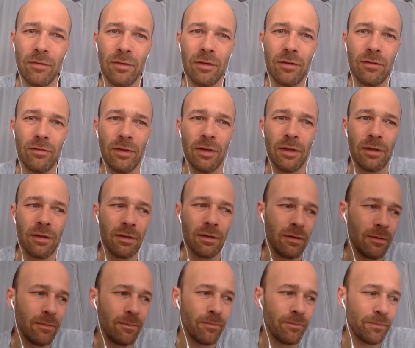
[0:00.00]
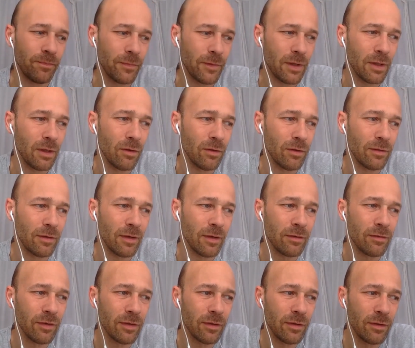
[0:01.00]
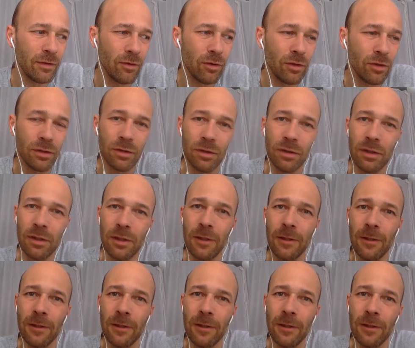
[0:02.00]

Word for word: Und deswegen, ähm, genau, es ist das, was ich heute